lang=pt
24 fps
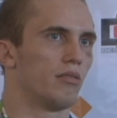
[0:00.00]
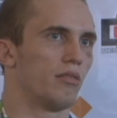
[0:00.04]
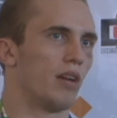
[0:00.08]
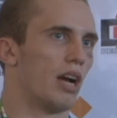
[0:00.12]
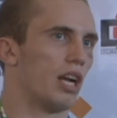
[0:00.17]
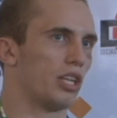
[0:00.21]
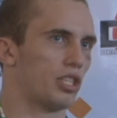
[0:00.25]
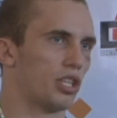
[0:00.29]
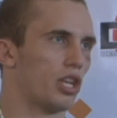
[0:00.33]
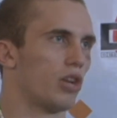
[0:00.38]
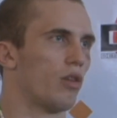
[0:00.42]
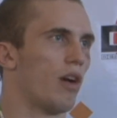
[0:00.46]

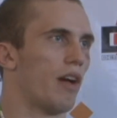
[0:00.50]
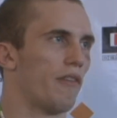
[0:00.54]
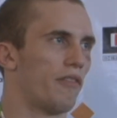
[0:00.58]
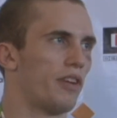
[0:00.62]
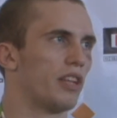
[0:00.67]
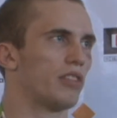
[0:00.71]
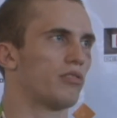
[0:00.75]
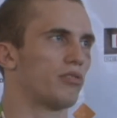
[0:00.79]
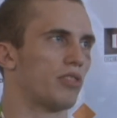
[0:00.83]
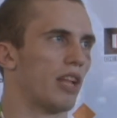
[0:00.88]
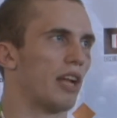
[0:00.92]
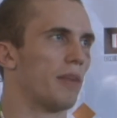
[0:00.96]
Acho que o
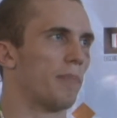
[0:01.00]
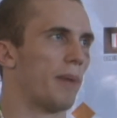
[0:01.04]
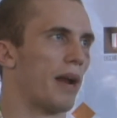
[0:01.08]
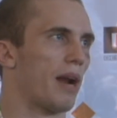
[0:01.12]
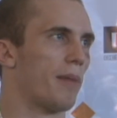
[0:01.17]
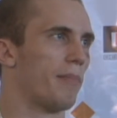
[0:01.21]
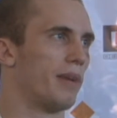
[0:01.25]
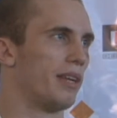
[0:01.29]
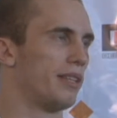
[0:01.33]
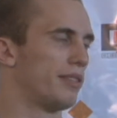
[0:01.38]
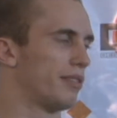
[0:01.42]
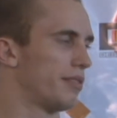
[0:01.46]
evento está de
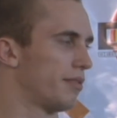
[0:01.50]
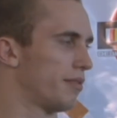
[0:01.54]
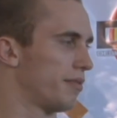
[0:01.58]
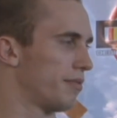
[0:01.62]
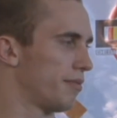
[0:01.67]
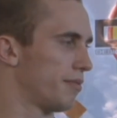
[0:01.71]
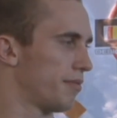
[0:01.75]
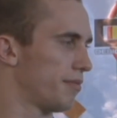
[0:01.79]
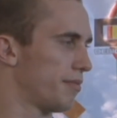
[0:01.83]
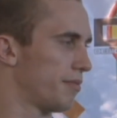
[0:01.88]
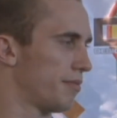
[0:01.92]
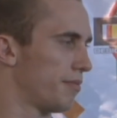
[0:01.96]
parabéns.
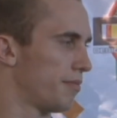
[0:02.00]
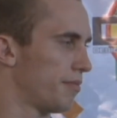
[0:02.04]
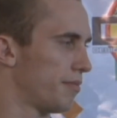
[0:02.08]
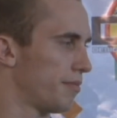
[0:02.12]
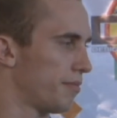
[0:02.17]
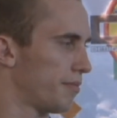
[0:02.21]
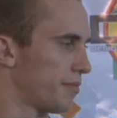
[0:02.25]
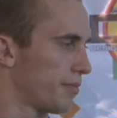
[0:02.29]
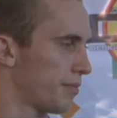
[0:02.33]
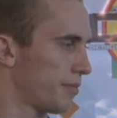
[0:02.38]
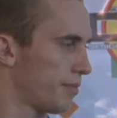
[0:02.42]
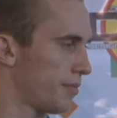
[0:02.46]

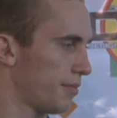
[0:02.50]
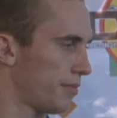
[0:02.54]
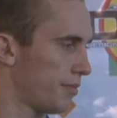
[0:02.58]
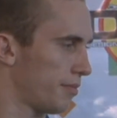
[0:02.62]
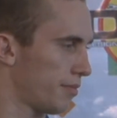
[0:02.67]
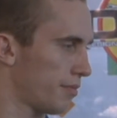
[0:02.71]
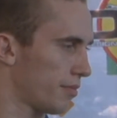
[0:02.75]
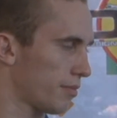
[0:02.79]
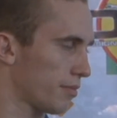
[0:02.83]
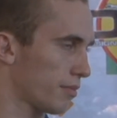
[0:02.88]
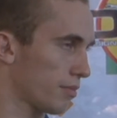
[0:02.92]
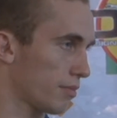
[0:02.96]
E
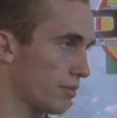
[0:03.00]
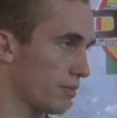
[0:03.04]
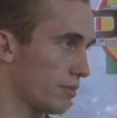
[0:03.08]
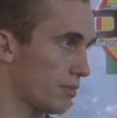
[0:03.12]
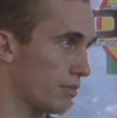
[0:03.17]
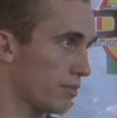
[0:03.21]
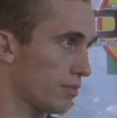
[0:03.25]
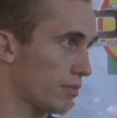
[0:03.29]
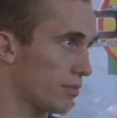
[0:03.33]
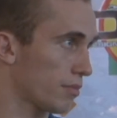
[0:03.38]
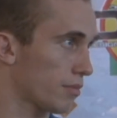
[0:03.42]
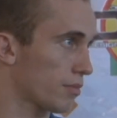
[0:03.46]
você tem
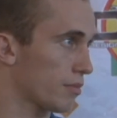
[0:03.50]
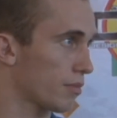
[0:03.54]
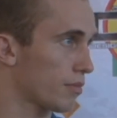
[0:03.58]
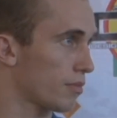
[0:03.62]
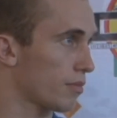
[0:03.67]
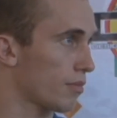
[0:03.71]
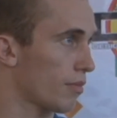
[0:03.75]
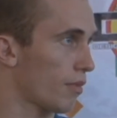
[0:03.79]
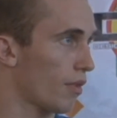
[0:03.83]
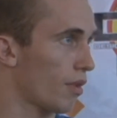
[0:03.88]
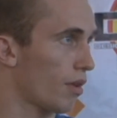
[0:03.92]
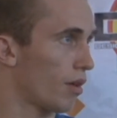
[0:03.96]
apoio de
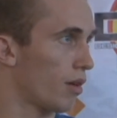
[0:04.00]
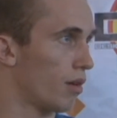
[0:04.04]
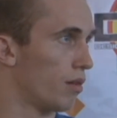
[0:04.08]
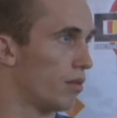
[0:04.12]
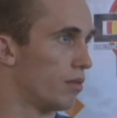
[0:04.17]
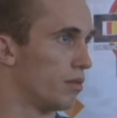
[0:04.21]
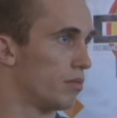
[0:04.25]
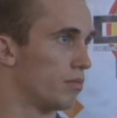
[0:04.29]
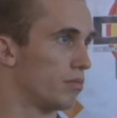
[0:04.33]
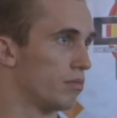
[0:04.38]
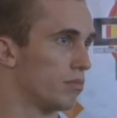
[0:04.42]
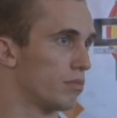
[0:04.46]
alguém para
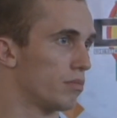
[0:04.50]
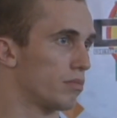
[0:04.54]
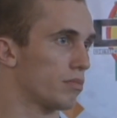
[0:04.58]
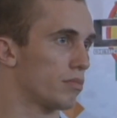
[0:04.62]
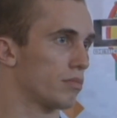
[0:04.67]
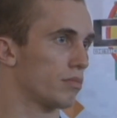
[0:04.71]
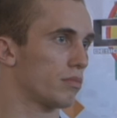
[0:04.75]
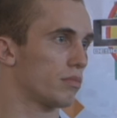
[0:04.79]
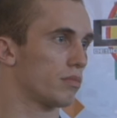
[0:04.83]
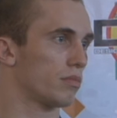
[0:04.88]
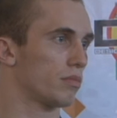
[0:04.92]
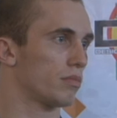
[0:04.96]
lutar? Tem algum
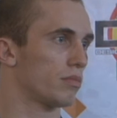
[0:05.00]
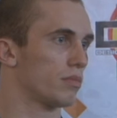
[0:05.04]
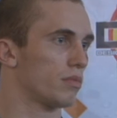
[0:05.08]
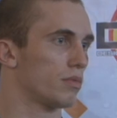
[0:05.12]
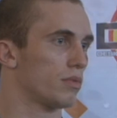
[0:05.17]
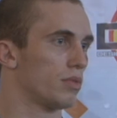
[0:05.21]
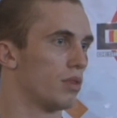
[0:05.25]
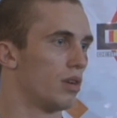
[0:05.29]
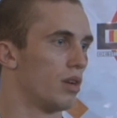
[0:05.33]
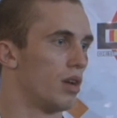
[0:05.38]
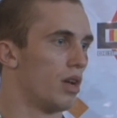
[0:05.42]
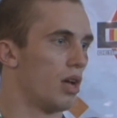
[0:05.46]

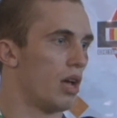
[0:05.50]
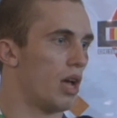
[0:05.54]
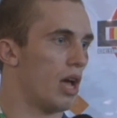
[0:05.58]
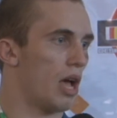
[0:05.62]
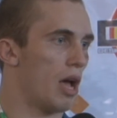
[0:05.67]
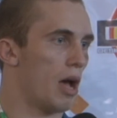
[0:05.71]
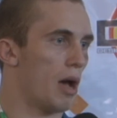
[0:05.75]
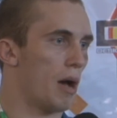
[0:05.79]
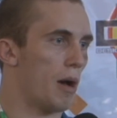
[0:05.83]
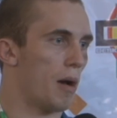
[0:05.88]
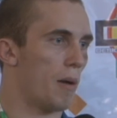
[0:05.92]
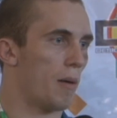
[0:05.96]
patrocinador?
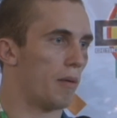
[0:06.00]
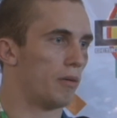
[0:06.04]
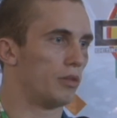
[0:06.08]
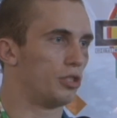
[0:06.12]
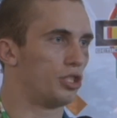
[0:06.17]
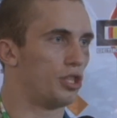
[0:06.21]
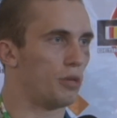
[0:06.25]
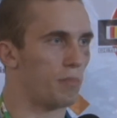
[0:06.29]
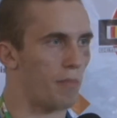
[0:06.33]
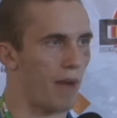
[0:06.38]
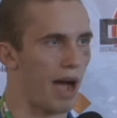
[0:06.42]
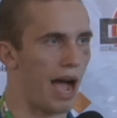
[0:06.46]

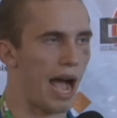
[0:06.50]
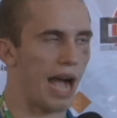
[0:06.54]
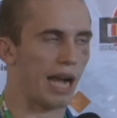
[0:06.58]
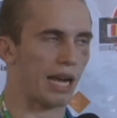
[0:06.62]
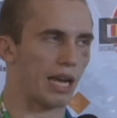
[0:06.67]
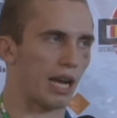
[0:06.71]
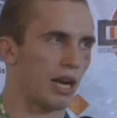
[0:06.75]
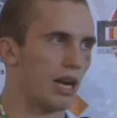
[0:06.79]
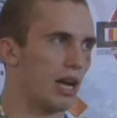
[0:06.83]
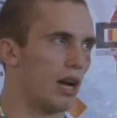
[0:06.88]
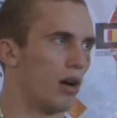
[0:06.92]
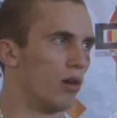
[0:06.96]
De
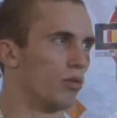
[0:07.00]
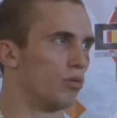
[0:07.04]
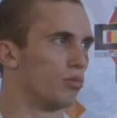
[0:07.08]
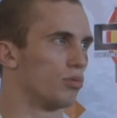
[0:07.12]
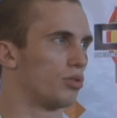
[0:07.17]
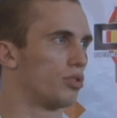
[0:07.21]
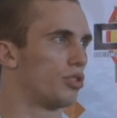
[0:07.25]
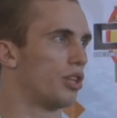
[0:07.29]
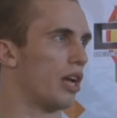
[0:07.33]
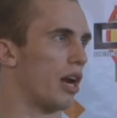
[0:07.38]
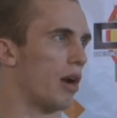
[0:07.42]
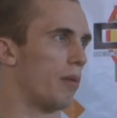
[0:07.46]
marca, não.
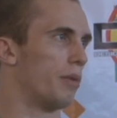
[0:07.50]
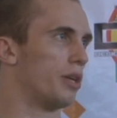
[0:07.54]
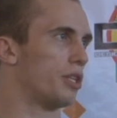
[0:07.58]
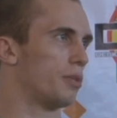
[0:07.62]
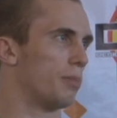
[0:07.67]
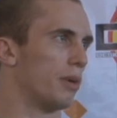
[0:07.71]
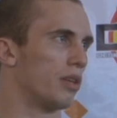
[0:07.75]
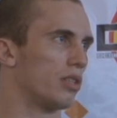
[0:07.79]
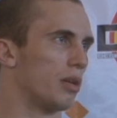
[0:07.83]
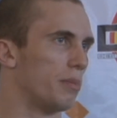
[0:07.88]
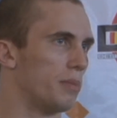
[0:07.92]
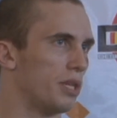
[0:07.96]
Geralmente
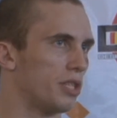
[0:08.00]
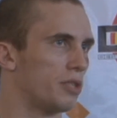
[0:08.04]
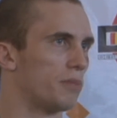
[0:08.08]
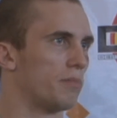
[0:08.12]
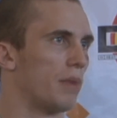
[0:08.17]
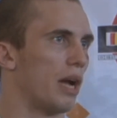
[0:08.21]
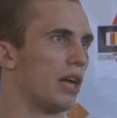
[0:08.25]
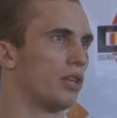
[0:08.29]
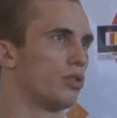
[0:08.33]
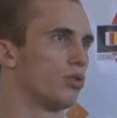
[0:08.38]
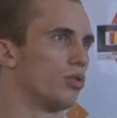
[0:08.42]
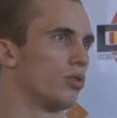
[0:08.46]
meus amigos me
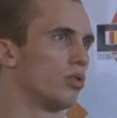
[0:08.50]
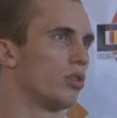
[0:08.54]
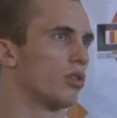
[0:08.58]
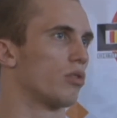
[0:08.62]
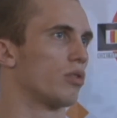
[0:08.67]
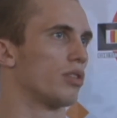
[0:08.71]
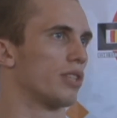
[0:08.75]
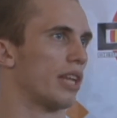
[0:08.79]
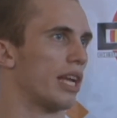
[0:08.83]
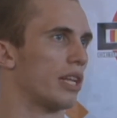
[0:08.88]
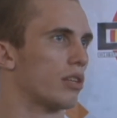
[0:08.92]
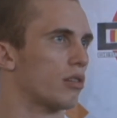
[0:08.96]
ajudam,
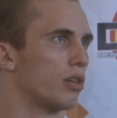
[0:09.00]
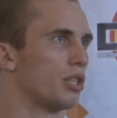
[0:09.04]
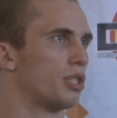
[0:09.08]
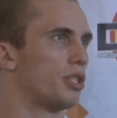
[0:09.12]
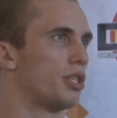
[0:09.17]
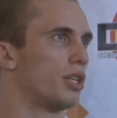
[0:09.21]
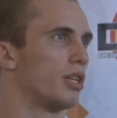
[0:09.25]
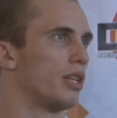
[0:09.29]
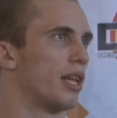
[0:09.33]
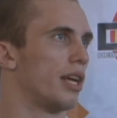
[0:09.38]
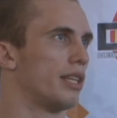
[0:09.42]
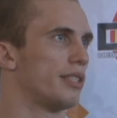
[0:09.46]
com certa
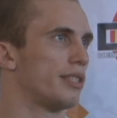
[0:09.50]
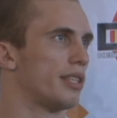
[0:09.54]
quantia na